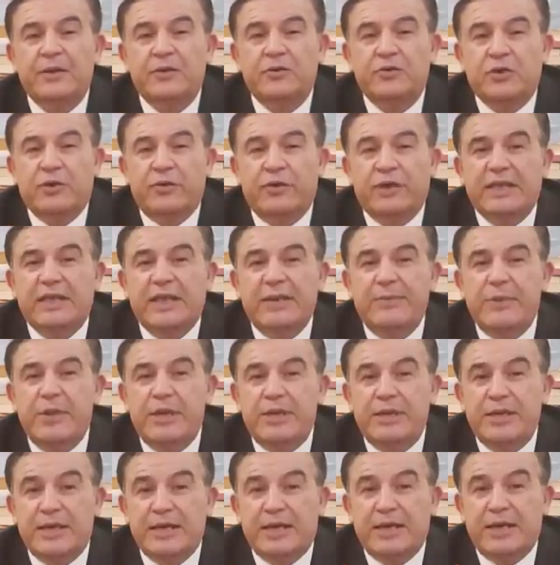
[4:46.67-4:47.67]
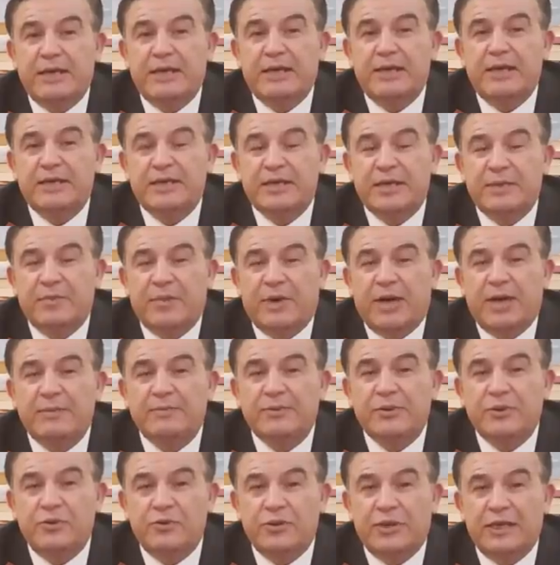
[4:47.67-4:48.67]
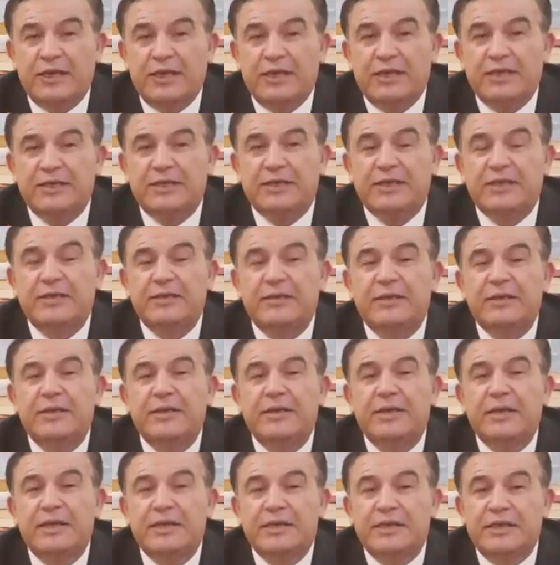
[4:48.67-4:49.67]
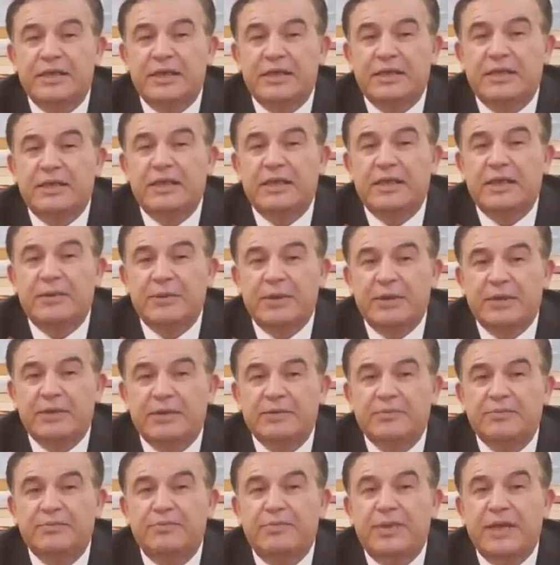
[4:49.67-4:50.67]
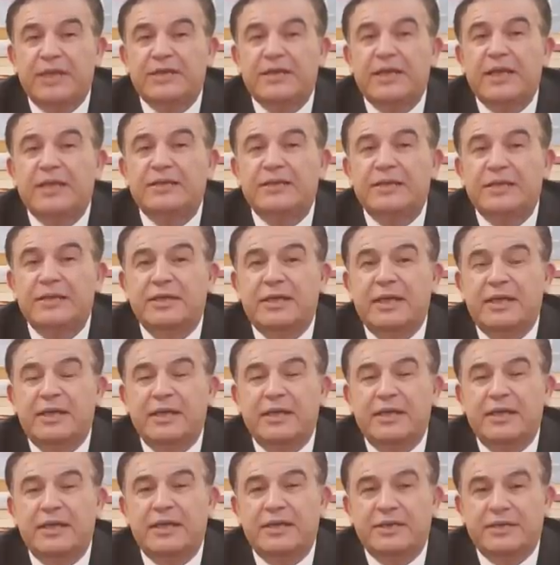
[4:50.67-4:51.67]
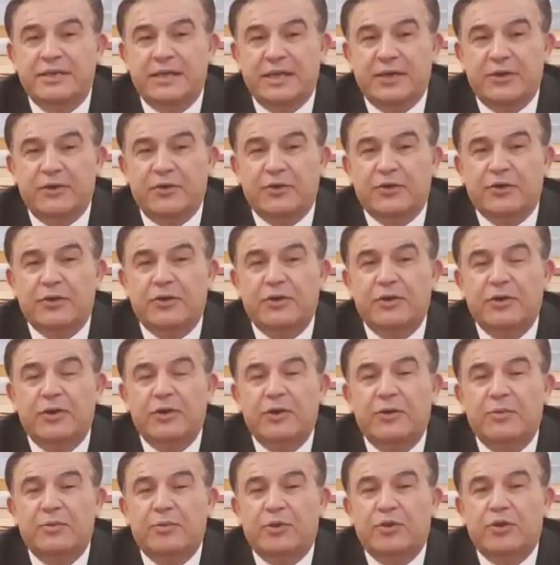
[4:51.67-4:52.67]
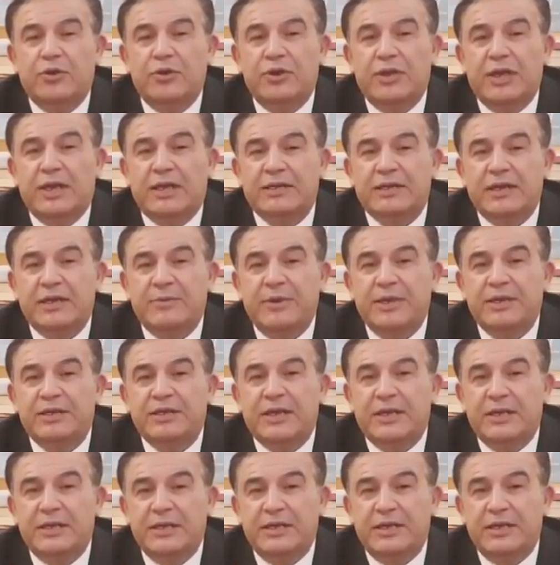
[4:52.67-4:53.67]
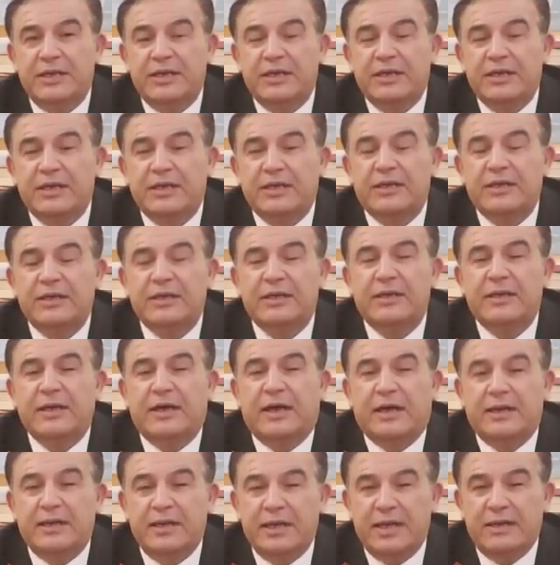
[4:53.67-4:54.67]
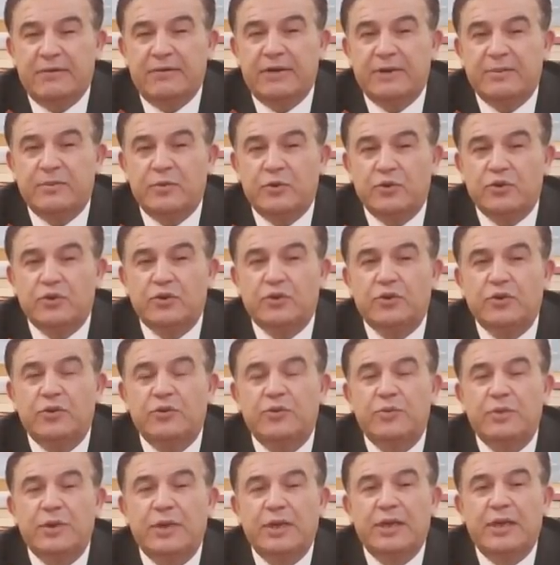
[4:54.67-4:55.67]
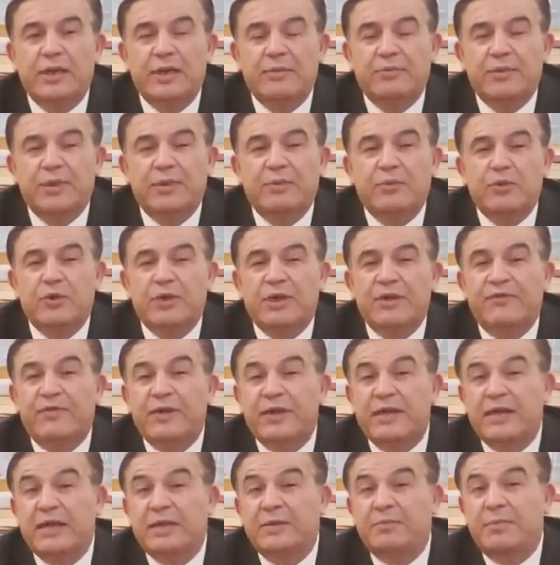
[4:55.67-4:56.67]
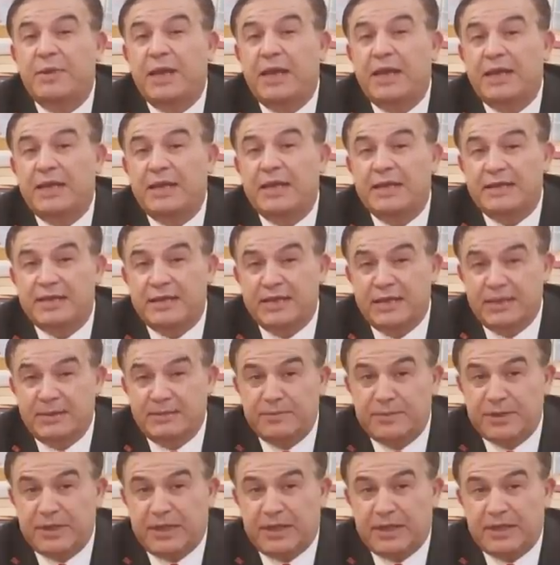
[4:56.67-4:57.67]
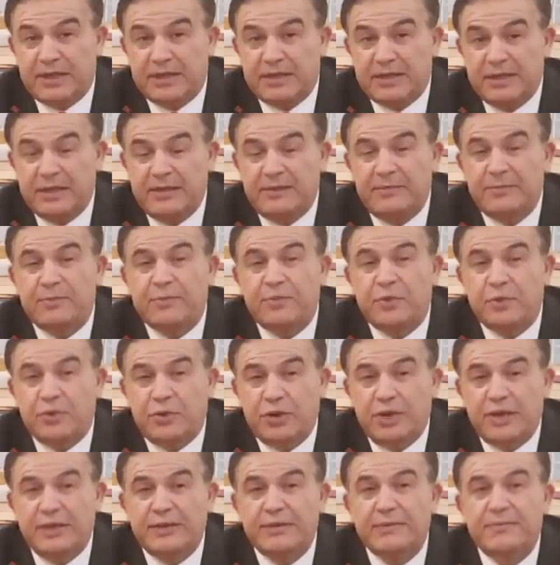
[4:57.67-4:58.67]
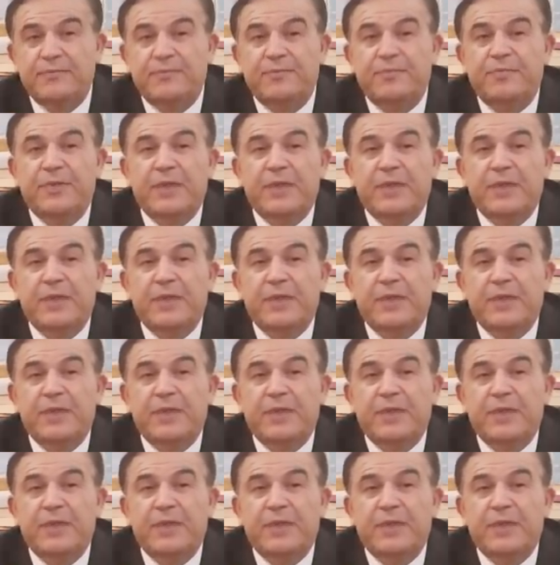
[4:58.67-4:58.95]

Sovyetler Birliği'nin ayrılan eski bağımsız ülkeler için ciddi bir mesaj niteliğini içeriyor. Bugün de Azerbaycan lideri e, Aliyev'le buluştu. Bir müttefiklik belgesi imzaladı Putin.